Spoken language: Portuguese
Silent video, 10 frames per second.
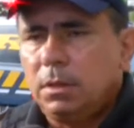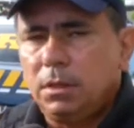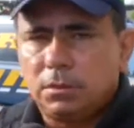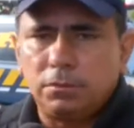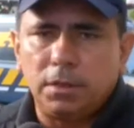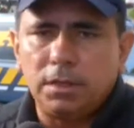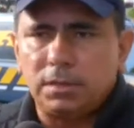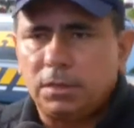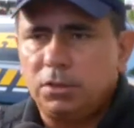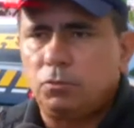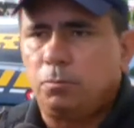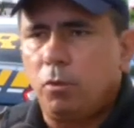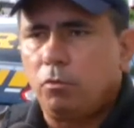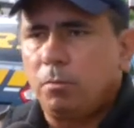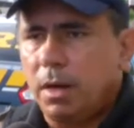isso exige um
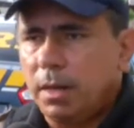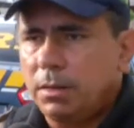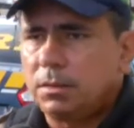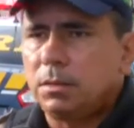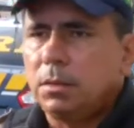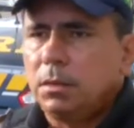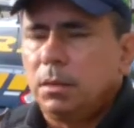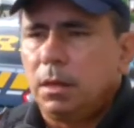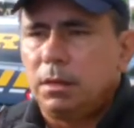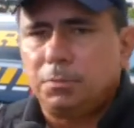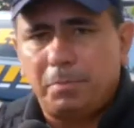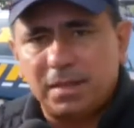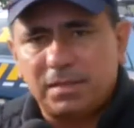pouco mais é,